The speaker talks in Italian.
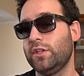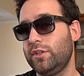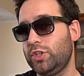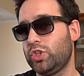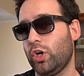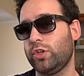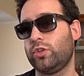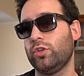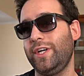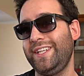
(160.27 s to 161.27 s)

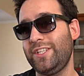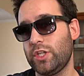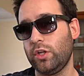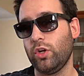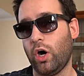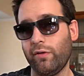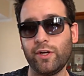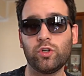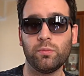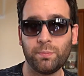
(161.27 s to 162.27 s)
18 e
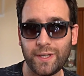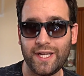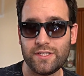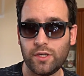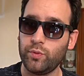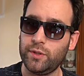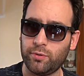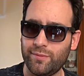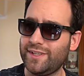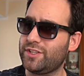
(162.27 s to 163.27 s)
19 compresi, quindi
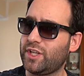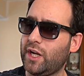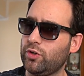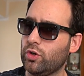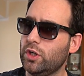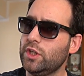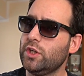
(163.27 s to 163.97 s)
probabilmente saranno